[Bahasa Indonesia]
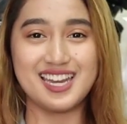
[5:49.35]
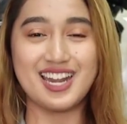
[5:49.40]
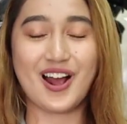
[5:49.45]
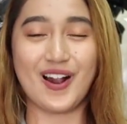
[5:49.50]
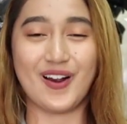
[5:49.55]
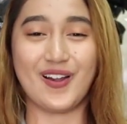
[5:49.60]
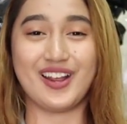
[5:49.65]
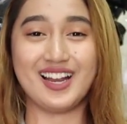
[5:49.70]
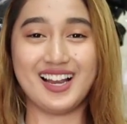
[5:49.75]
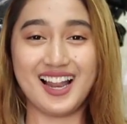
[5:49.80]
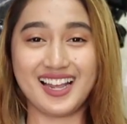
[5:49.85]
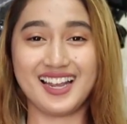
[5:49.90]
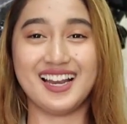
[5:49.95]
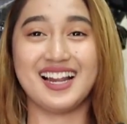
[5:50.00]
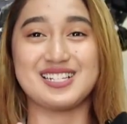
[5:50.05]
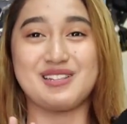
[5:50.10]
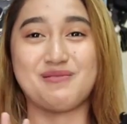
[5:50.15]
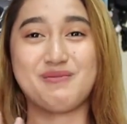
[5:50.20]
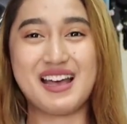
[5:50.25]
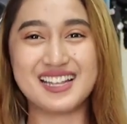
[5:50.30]
Jadi kalau hilang
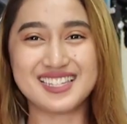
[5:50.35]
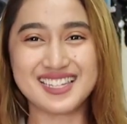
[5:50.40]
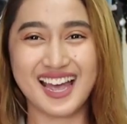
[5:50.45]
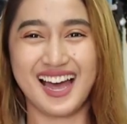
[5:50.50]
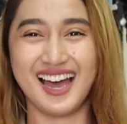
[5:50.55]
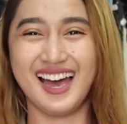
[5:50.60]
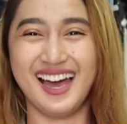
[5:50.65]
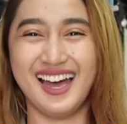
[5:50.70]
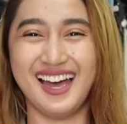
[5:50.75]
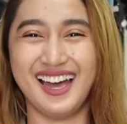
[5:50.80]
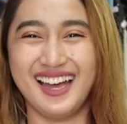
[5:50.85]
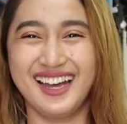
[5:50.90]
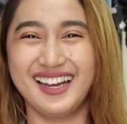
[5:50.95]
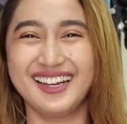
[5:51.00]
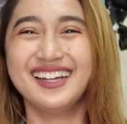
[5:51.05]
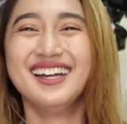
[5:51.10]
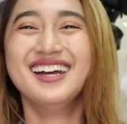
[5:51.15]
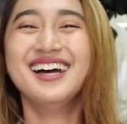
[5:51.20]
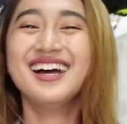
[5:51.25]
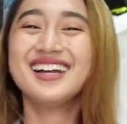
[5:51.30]
hilang sepasang.